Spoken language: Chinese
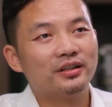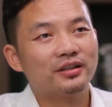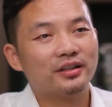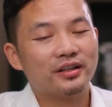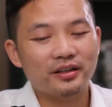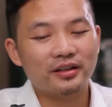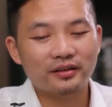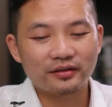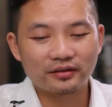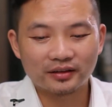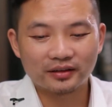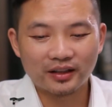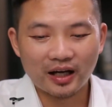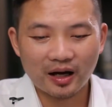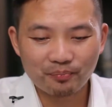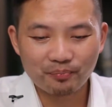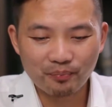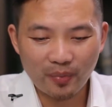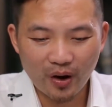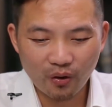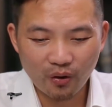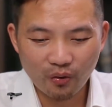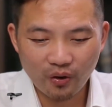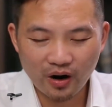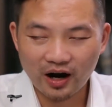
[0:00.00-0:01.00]
其实它
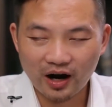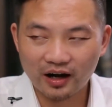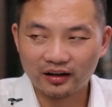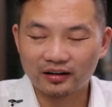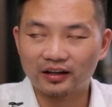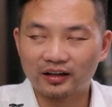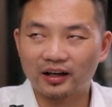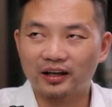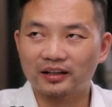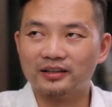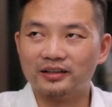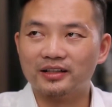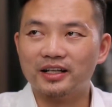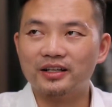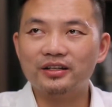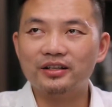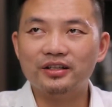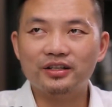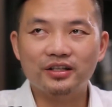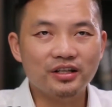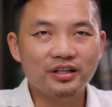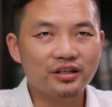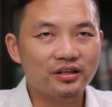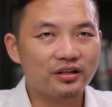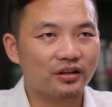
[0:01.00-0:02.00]
包含了
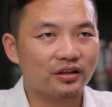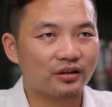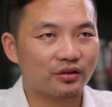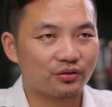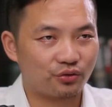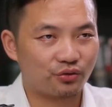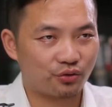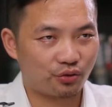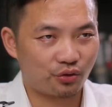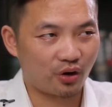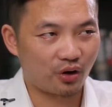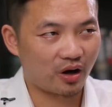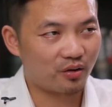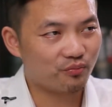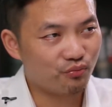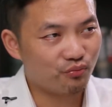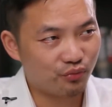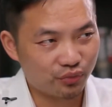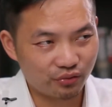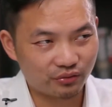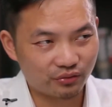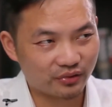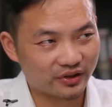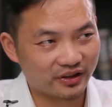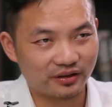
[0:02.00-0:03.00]
人性的
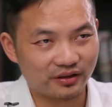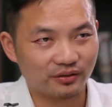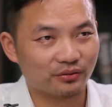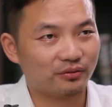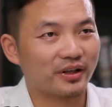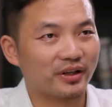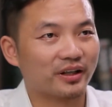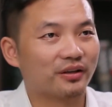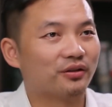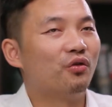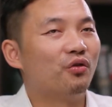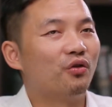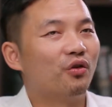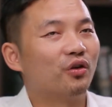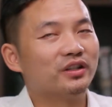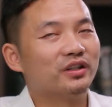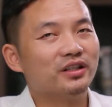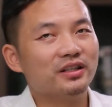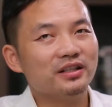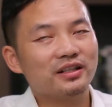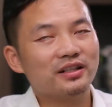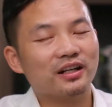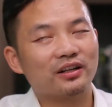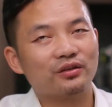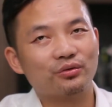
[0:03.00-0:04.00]
全部智慧。我
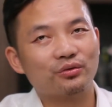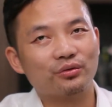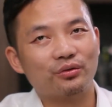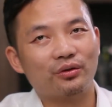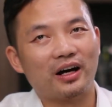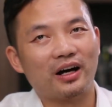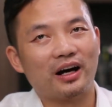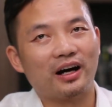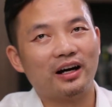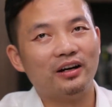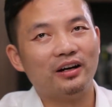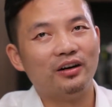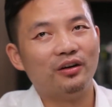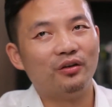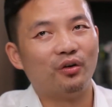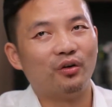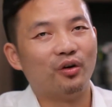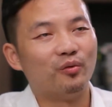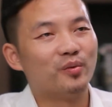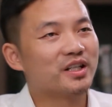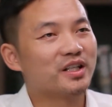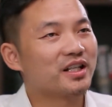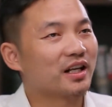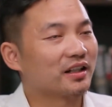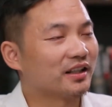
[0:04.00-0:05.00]
经常说啊。
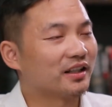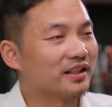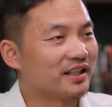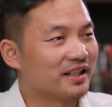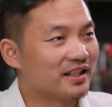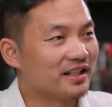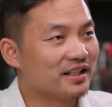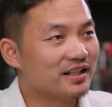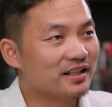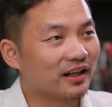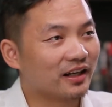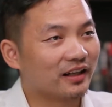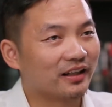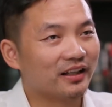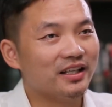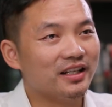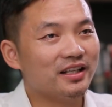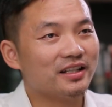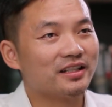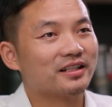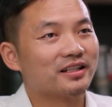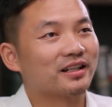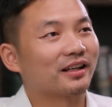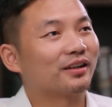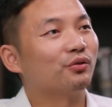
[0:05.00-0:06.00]
我们讲了影响
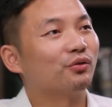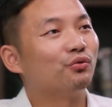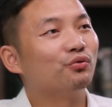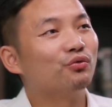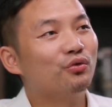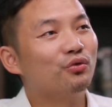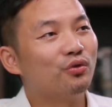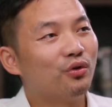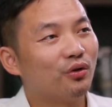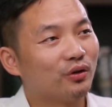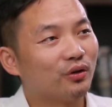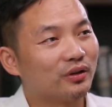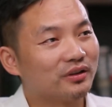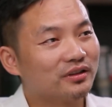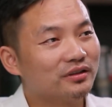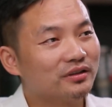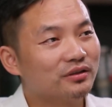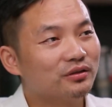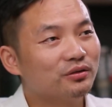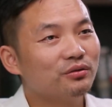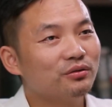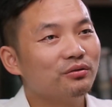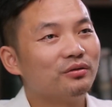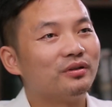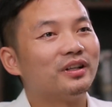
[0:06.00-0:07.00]
力，讲了乌合
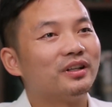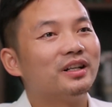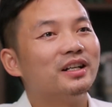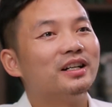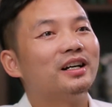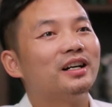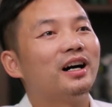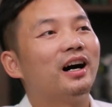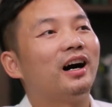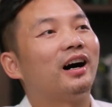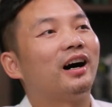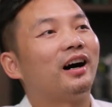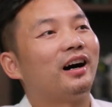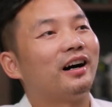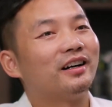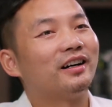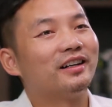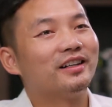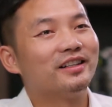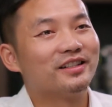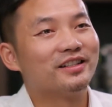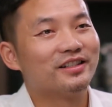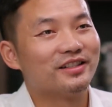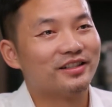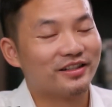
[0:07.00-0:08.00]
之众，啊，
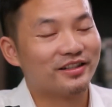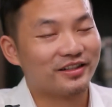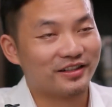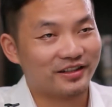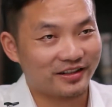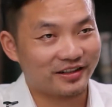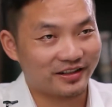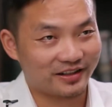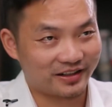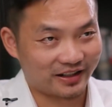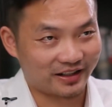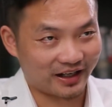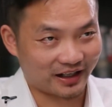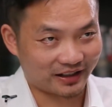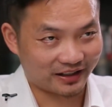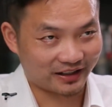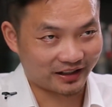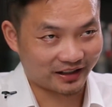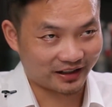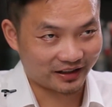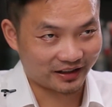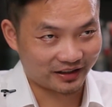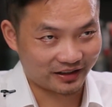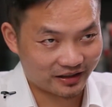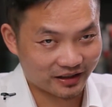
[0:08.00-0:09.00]
讲
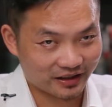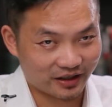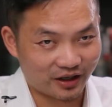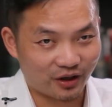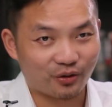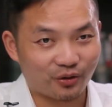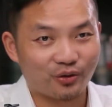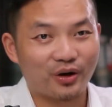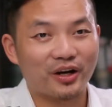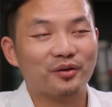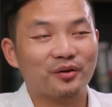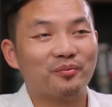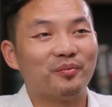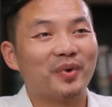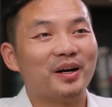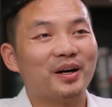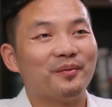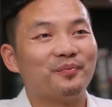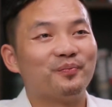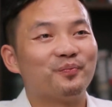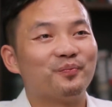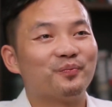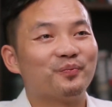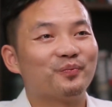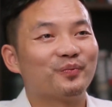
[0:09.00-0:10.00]
了思考快与
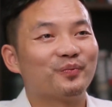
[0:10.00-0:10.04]
慢，